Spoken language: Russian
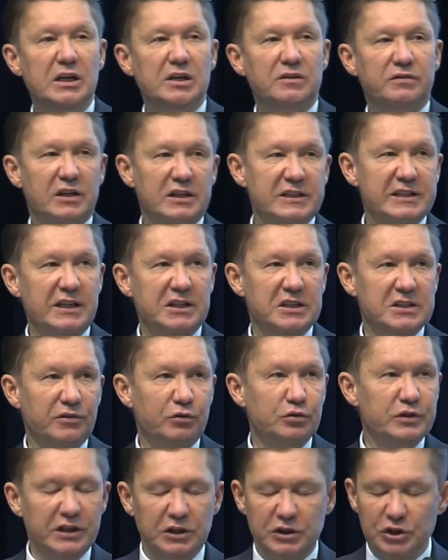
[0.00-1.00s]
выросли с
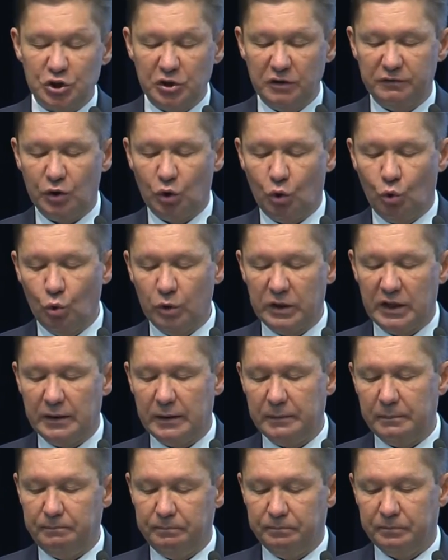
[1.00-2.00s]
2000
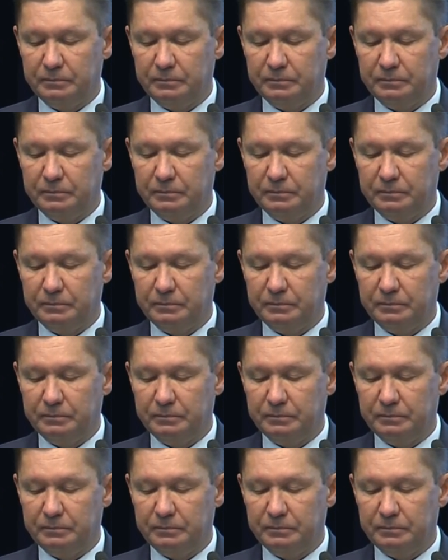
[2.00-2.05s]
года